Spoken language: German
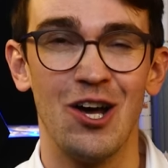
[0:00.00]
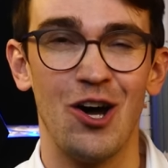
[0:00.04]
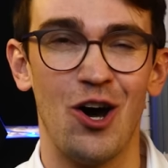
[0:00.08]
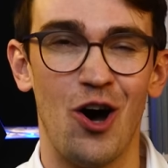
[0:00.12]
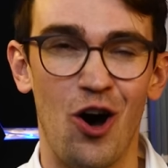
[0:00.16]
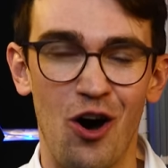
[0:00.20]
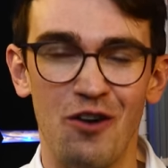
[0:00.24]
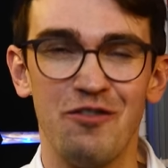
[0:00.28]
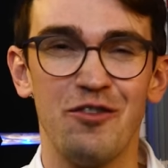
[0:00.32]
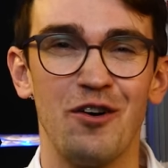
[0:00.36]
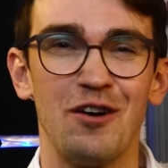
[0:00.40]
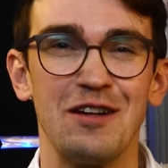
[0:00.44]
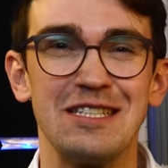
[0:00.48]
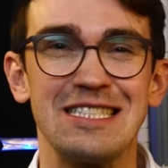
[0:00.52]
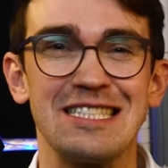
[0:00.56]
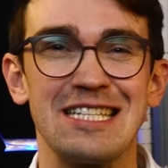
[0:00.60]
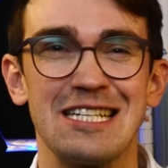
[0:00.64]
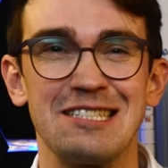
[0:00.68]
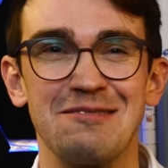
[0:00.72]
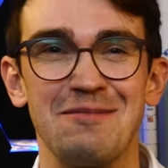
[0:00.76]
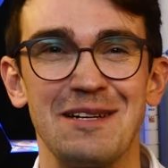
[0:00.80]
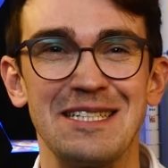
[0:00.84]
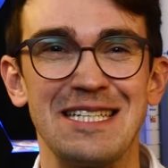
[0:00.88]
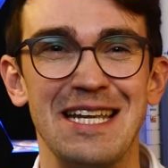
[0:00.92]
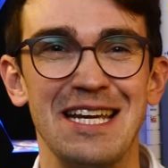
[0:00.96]
Orpheus,
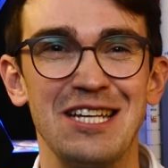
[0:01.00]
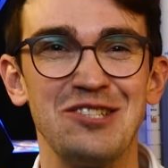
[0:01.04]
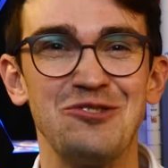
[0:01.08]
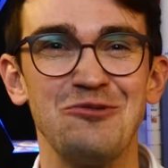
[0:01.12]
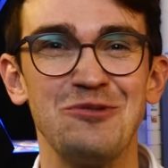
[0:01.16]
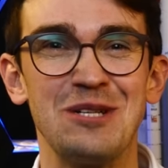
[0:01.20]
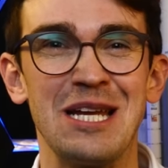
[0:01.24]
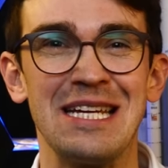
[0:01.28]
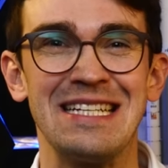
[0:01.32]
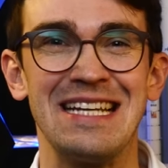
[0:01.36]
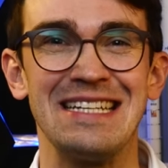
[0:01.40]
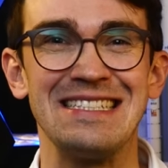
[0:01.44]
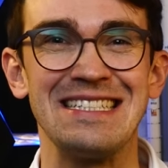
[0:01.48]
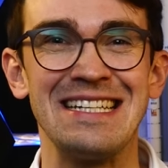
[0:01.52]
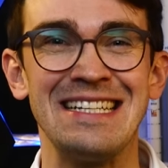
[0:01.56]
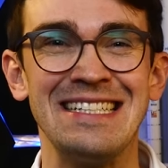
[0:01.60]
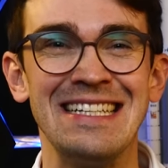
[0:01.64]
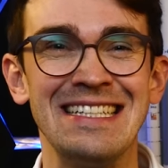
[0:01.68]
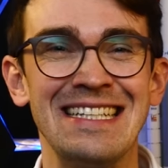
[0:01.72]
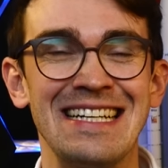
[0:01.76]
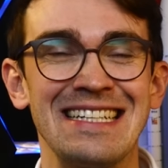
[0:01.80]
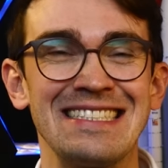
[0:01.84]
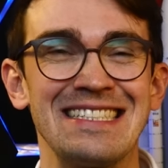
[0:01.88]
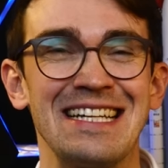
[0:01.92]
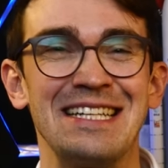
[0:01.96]
das war der Dude, der sich
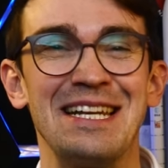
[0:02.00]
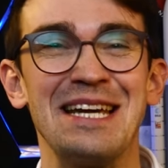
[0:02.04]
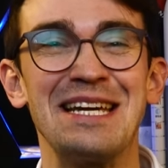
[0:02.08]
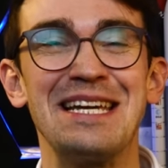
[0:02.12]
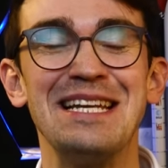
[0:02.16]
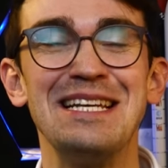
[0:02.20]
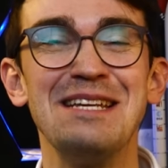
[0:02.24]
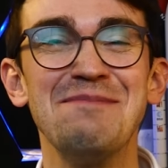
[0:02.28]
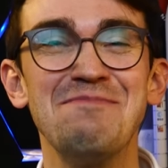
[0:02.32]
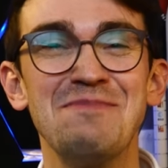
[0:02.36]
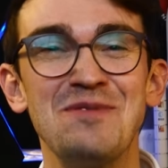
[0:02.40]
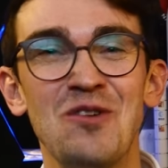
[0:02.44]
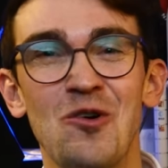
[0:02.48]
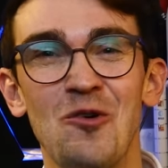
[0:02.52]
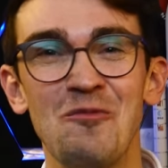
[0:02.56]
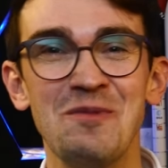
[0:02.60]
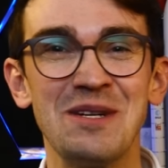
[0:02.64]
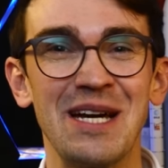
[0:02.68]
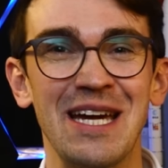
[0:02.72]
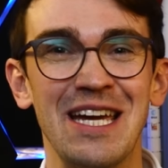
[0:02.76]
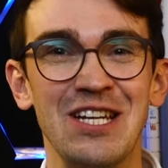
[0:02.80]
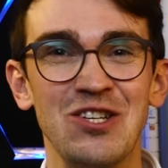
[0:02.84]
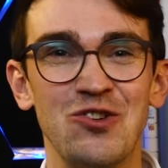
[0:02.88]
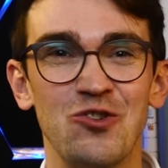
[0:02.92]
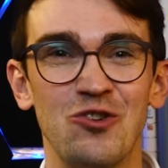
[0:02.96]
nicht nach seiner Geliebten
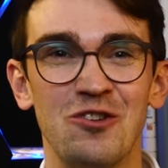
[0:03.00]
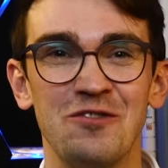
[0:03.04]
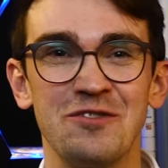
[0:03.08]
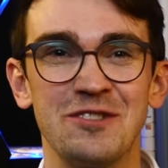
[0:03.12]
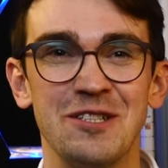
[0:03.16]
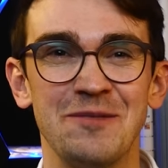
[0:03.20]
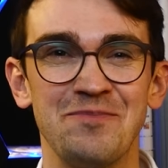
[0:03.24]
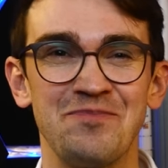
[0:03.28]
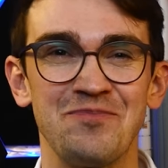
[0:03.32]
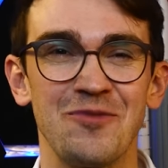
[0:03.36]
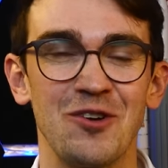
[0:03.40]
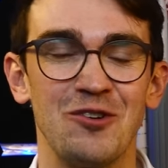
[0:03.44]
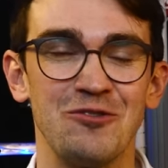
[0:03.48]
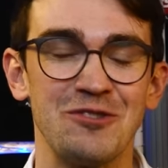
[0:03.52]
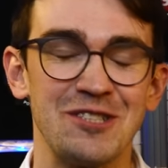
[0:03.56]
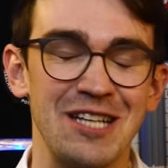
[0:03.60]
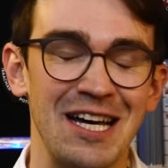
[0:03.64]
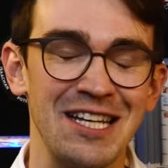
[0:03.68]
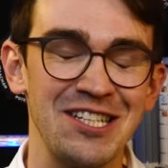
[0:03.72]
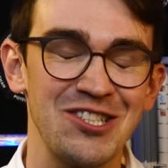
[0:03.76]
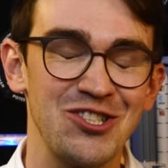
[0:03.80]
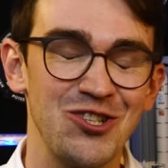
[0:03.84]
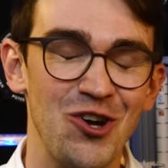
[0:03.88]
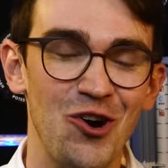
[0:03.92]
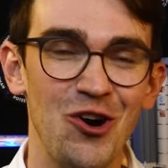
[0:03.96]
umdrehen durfte und
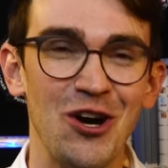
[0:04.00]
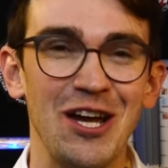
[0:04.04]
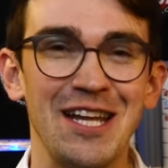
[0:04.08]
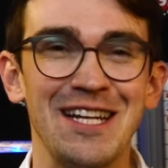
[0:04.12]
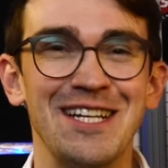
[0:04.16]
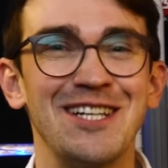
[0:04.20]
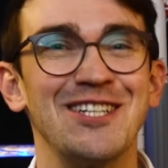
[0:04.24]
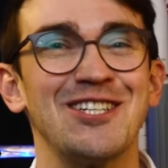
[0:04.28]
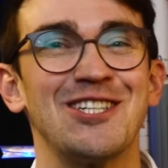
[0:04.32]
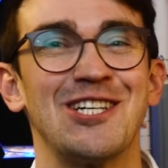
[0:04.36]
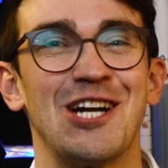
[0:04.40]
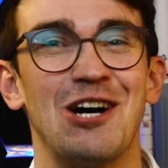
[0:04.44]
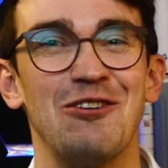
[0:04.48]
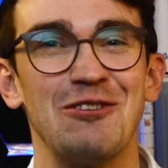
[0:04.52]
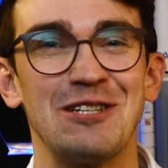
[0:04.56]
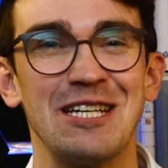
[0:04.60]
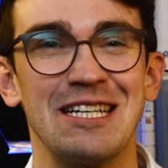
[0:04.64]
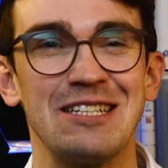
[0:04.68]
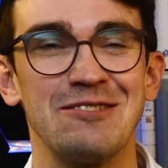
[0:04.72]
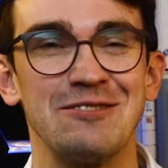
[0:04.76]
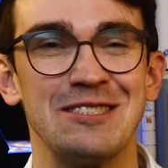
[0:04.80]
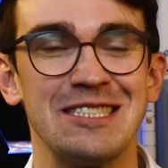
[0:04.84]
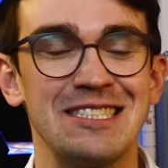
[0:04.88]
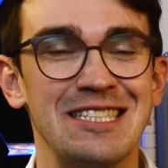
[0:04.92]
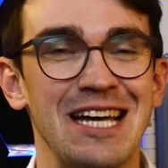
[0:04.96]
dann doch hingeschaut hat
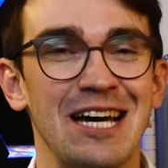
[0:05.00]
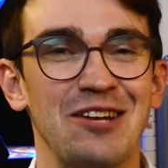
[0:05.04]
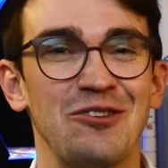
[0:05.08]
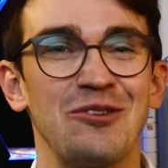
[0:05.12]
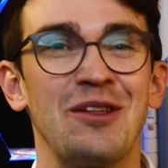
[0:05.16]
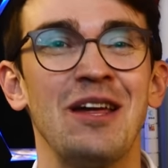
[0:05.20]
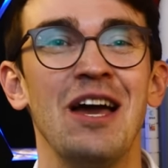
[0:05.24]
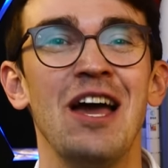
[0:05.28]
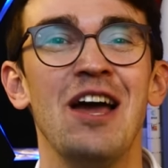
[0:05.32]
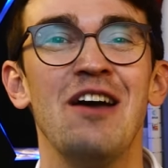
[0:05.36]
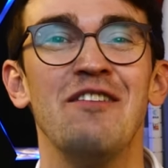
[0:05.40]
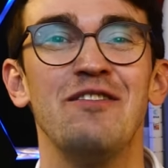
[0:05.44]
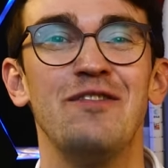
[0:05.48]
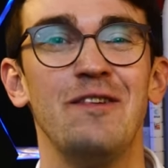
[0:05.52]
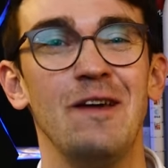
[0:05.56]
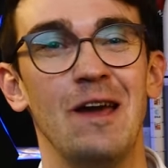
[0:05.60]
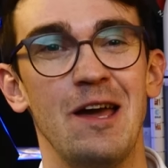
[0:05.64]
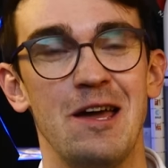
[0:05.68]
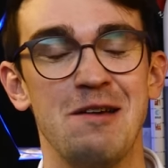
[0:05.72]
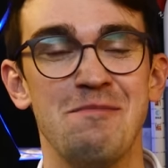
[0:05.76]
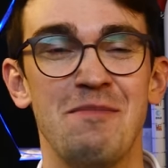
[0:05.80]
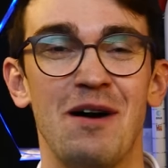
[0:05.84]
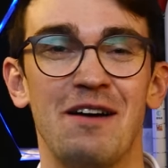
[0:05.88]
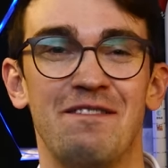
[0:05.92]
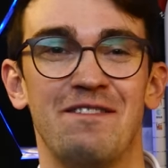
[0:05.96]
und sie dadurch für
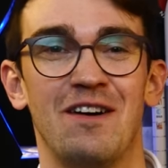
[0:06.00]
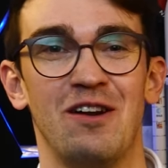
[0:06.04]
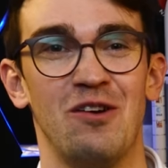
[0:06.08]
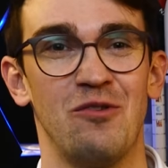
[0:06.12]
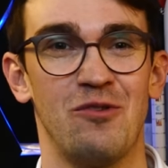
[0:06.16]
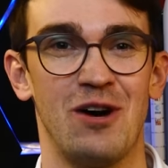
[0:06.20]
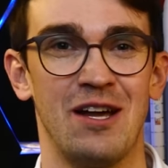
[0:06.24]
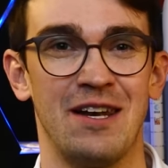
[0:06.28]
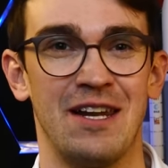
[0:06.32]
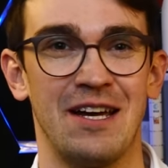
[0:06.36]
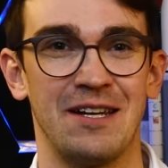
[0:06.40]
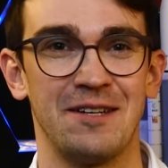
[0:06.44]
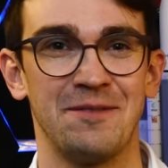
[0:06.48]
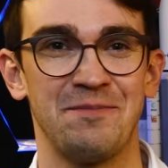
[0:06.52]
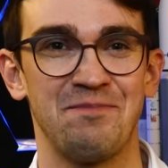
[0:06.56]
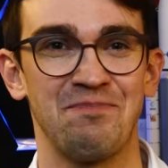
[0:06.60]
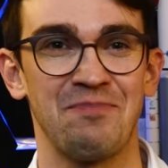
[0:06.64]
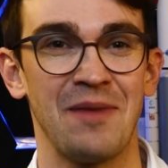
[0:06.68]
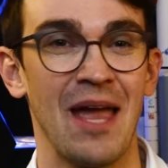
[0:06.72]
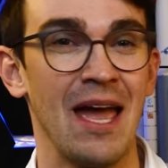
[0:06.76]
immer verloren hat.